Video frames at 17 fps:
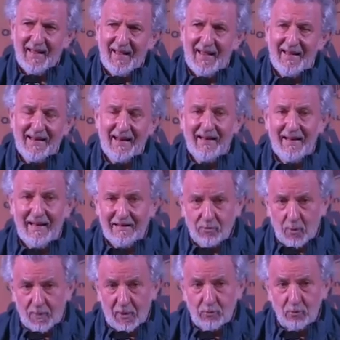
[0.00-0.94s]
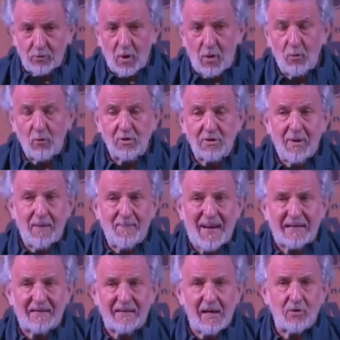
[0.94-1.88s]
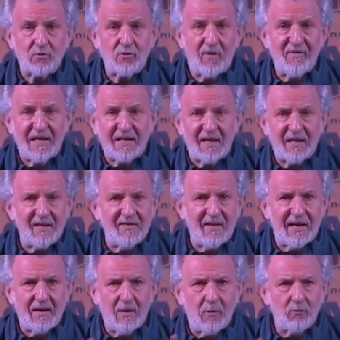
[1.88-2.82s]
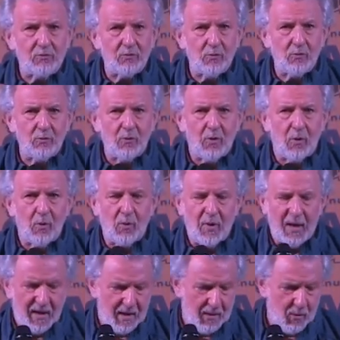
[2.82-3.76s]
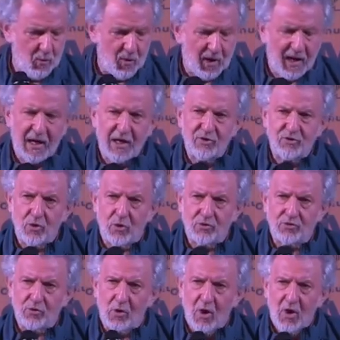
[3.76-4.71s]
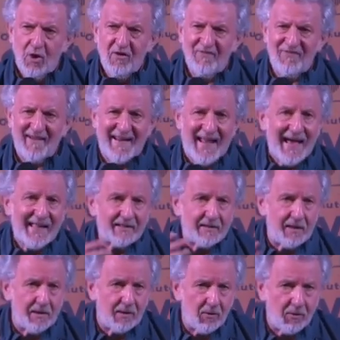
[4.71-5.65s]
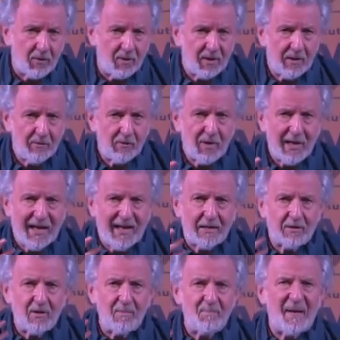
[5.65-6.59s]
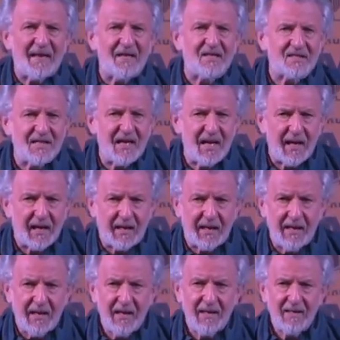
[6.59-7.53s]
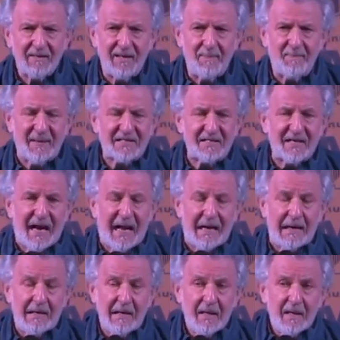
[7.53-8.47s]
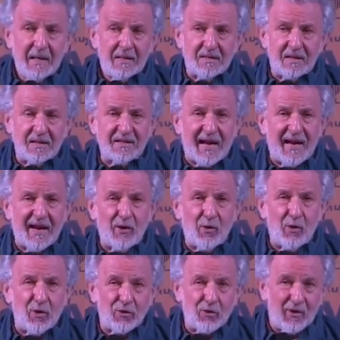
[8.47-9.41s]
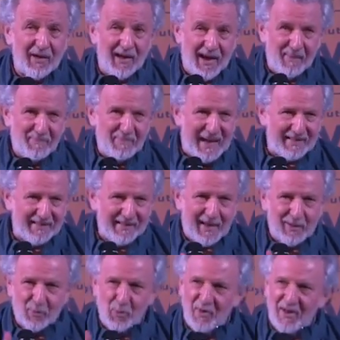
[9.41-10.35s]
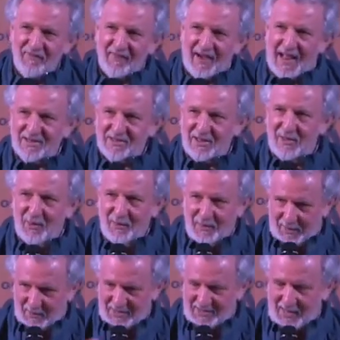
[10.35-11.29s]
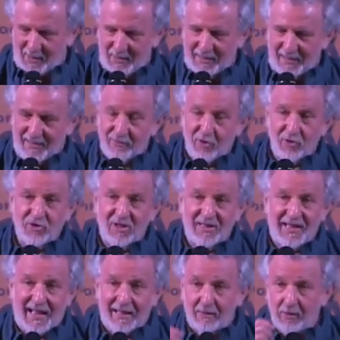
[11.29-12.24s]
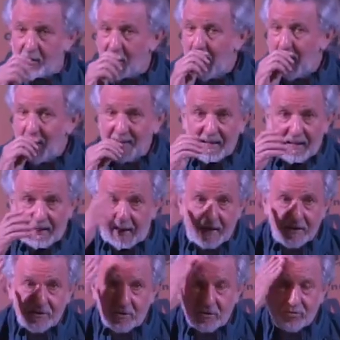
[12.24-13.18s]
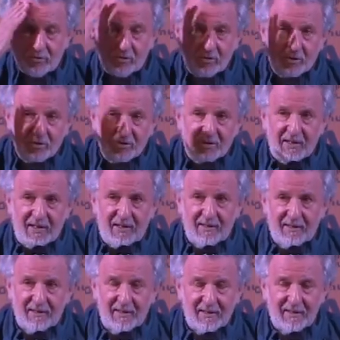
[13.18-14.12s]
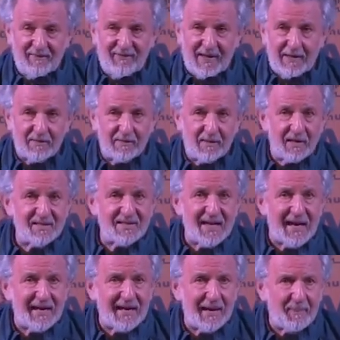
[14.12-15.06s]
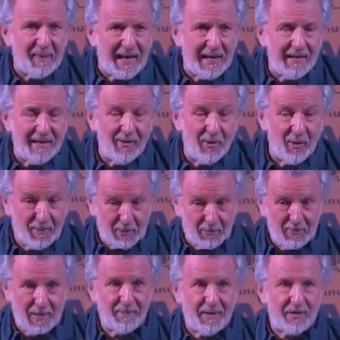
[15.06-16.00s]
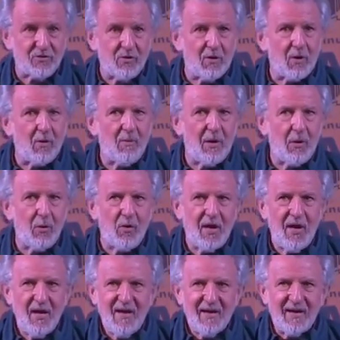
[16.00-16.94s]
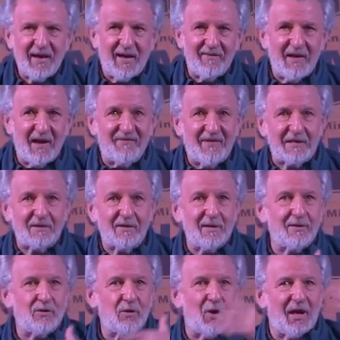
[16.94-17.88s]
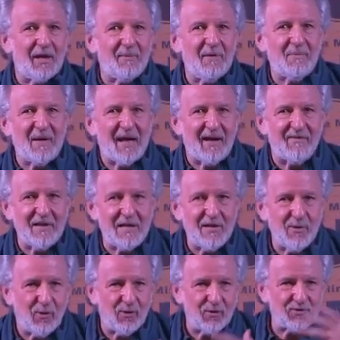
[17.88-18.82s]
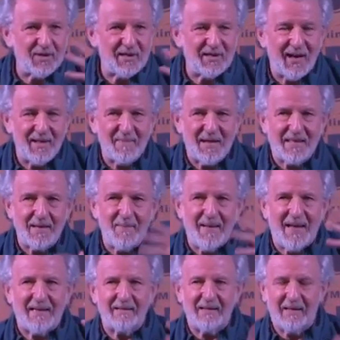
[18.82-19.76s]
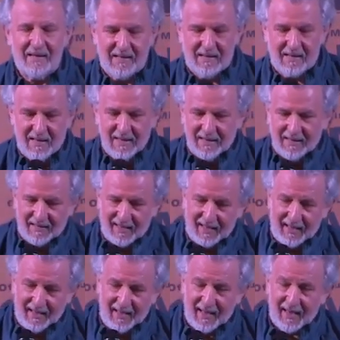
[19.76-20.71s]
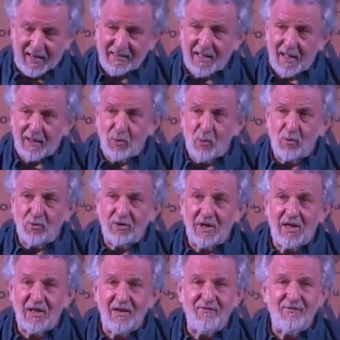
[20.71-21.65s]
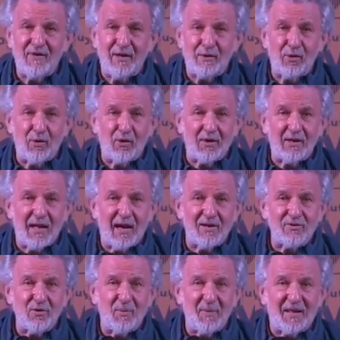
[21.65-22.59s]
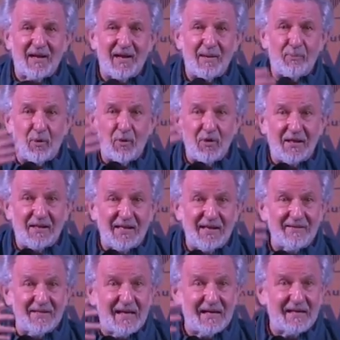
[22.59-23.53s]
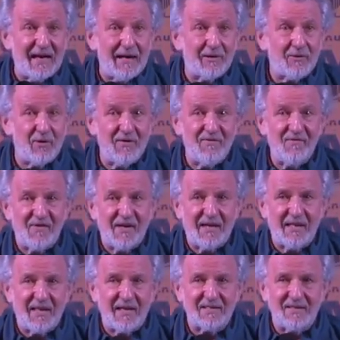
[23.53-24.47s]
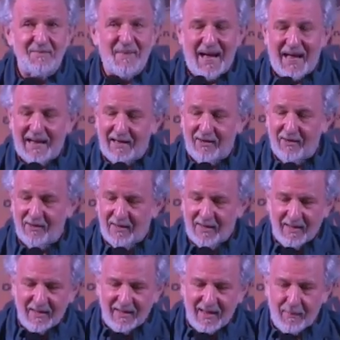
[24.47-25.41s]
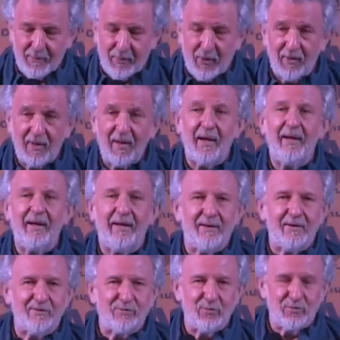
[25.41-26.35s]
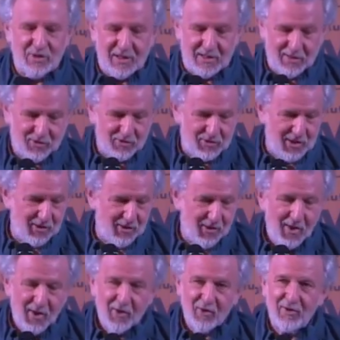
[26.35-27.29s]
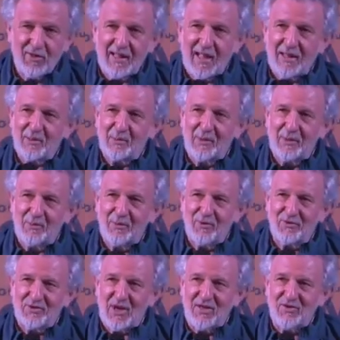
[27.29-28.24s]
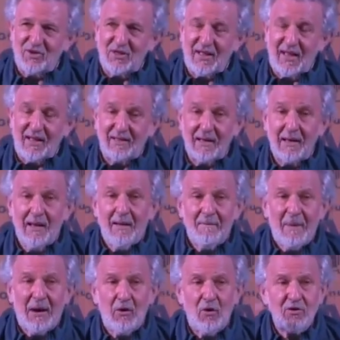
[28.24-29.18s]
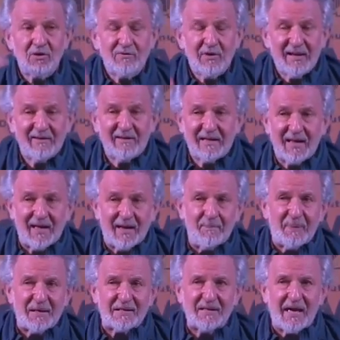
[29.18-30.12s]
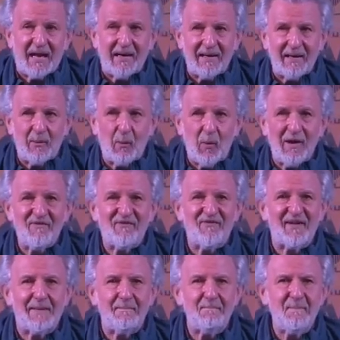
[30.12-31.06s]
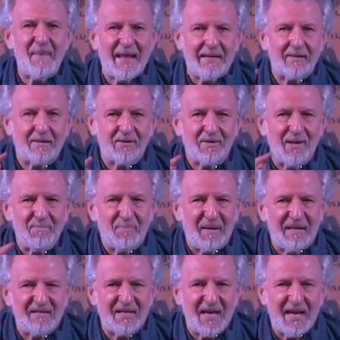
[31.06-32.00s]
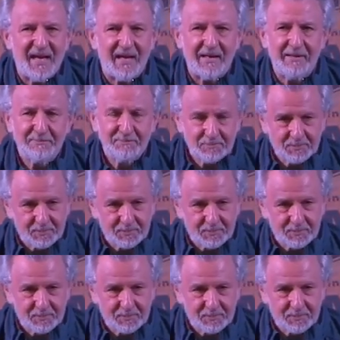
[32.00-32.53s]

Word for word: e, e, soprattutto nell'ultima parte della sua vita divenne un, un, un, religioso fanatico. Chi di voi ha letto i pensieri di Pascal si sarà accorto che, a parte alcune frasi come questa qui che vi ho citato, il resto sono cose da, che, che, fanno drizzare i capelli. No? Per una persona come lui, che aveva fatto dei teoremi meravigliosi nella matematica, che era stato uno degli inventori della geometria proiettiva, e del calcolo infinitesimale, no? e poi eh, eh, succede così: no? ogni tanto qualcuno c'ha incidenti. Ma cosa voleva dire? Pascal, in quel frammento dei pensieri